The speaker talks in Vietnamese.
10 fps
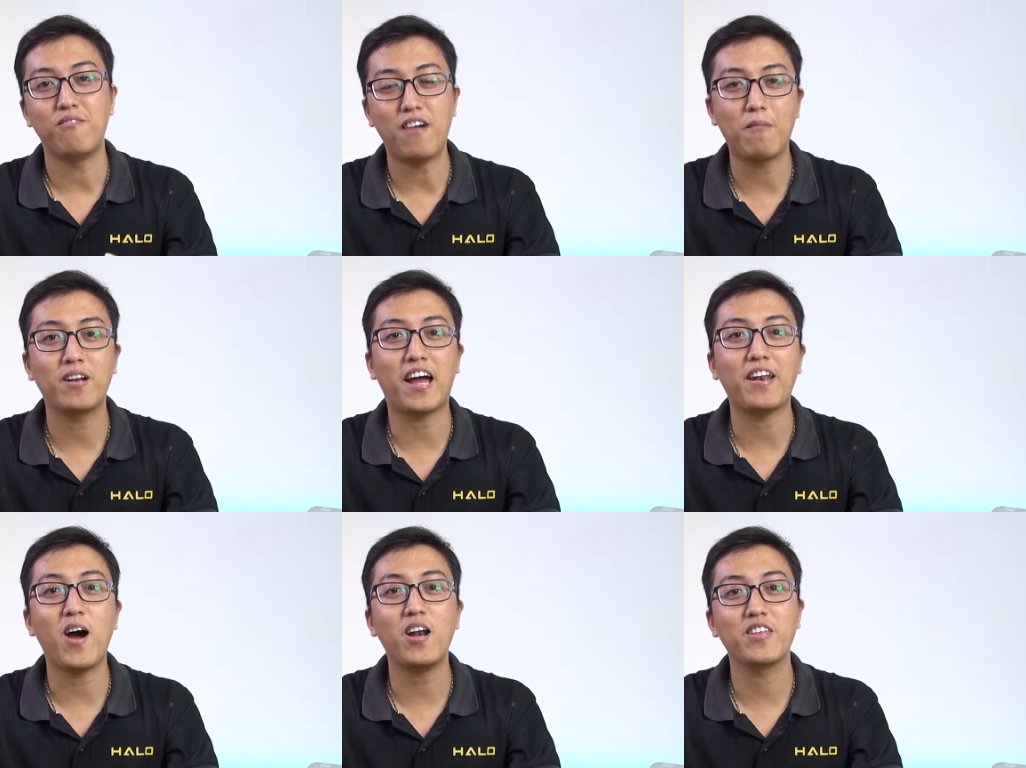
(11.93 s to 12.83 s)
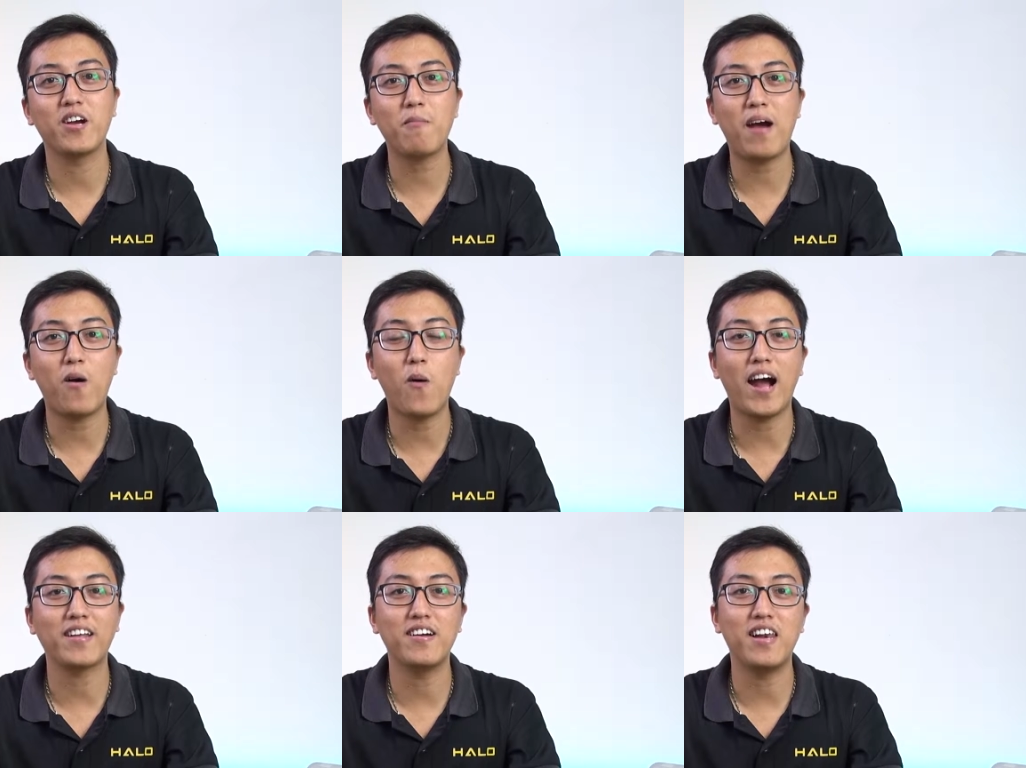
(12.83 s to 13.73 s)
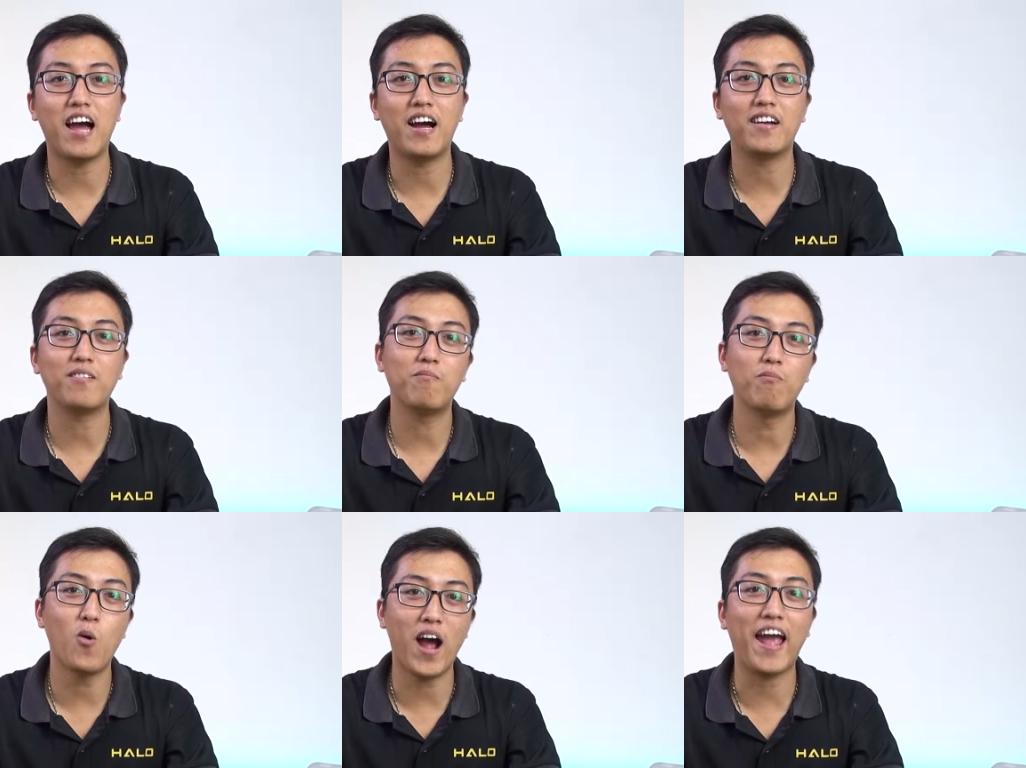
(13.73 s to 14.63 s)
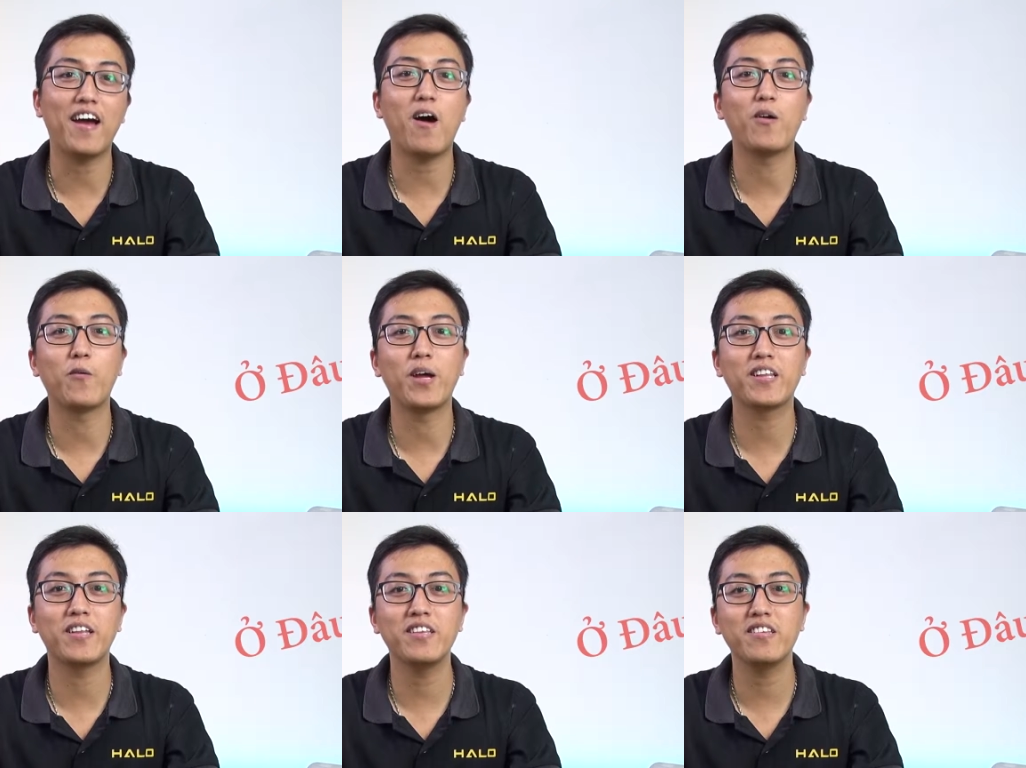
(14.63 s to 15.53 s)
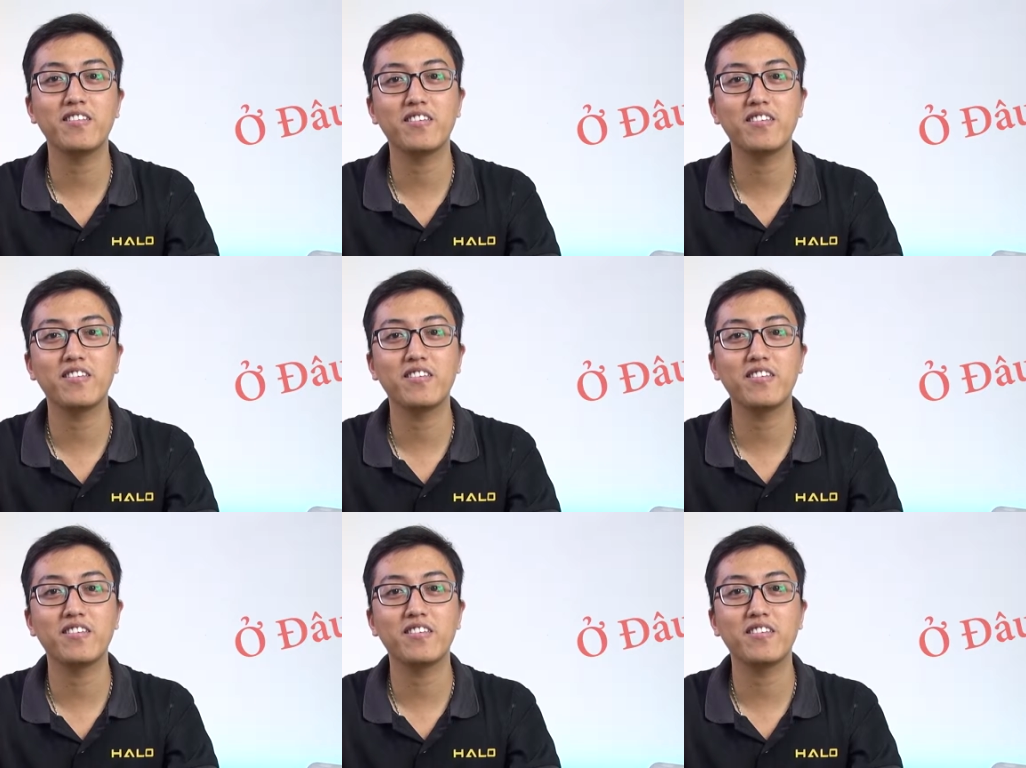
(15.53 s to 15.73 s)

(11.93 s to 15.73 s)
Và bên cạnh đó là những cái băn khoăn như là mua hàng ở đâu thì uy tín,